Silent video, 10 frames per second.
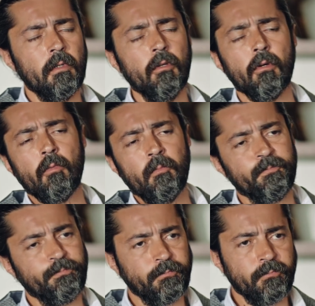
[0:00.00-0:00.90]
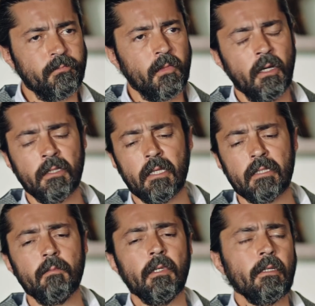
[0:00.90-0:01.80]
Biliyorum,
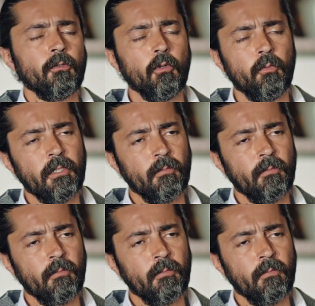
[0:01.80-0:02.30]
anlattı bana, çok